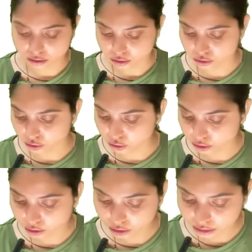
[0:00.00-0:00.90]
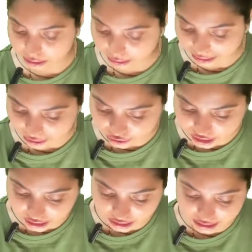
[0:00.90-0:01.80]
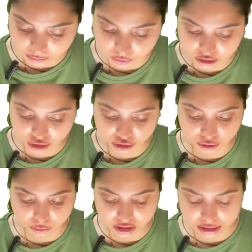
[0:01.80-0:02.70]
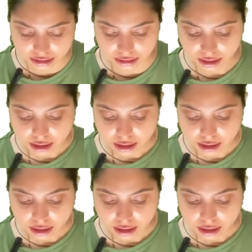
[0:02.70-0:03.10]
सो द क्रायोस्टेट इज अ प्रोसीजन मशीन